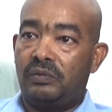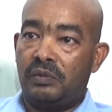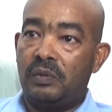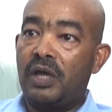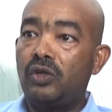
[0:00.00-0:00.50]

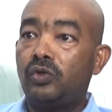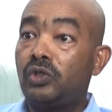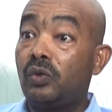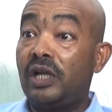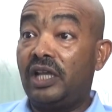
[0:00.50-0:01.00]
بما انه
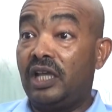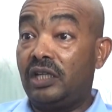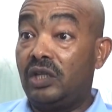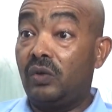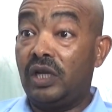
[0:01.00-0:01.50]
الدوله
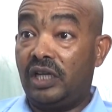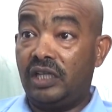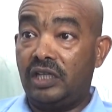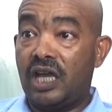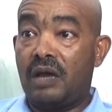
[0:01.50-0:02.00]
الدوله
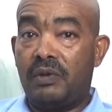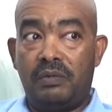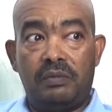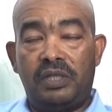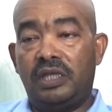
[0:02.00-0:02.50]
الحين داعمه
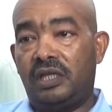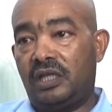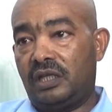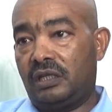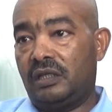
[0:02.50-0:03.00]

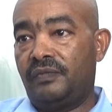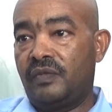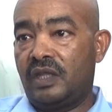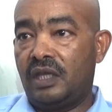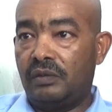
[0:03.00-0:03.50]
بمدينه
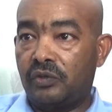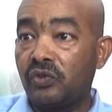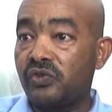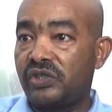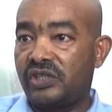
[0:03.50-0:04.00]

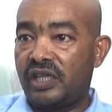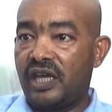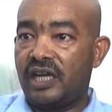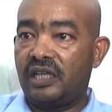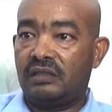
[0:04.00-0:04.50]
بتخص
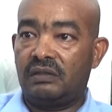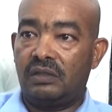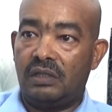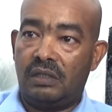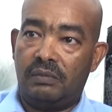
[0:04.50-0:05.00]
السيارات
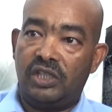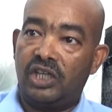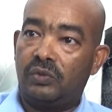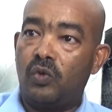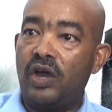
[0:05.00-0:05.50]

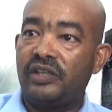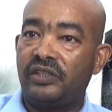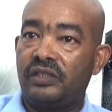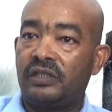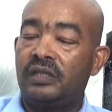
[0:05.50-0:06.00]
مدينه
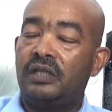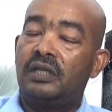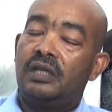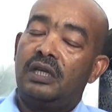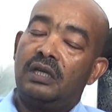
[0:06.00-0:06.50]
مواتر
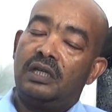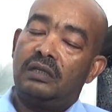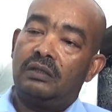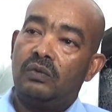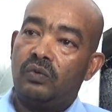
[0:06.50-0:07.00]

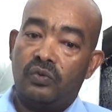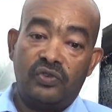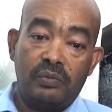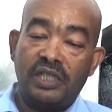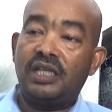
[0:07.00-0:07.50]

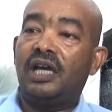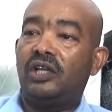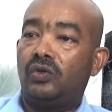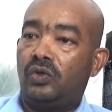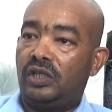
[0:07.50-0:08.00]
وفي مجال
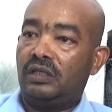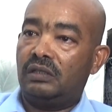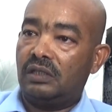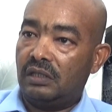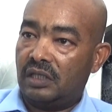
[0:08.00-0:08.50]
انه الحين
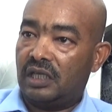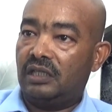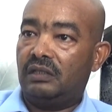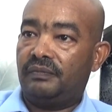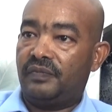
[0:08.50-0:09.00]

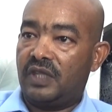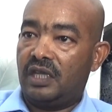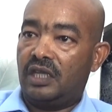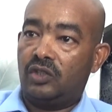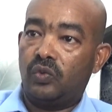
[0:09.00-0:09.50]
يعني
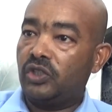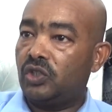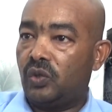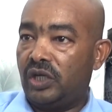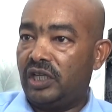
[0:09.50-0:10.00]

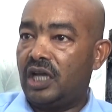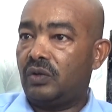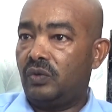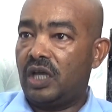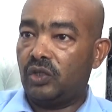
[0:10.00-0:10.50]
يتوجهوا
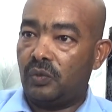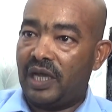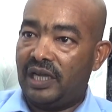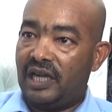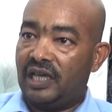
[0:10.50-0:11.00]
لهناك وياخذوا
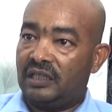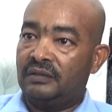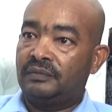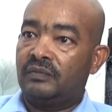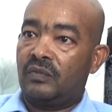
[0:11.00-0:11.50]
محلات
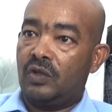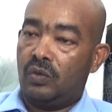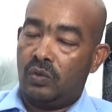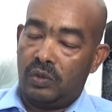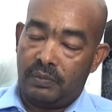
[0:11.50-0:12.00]

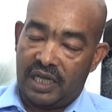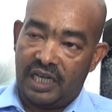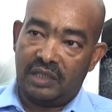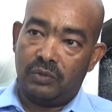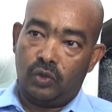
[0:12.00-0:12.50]

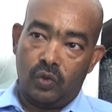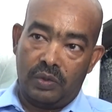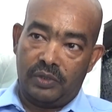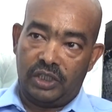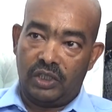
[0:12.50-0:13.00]
والمحلات
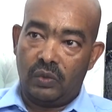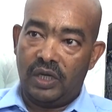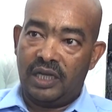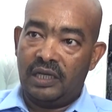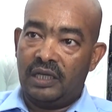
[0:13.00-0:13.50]
مدعومه من
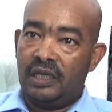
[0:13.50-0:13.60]
الدوله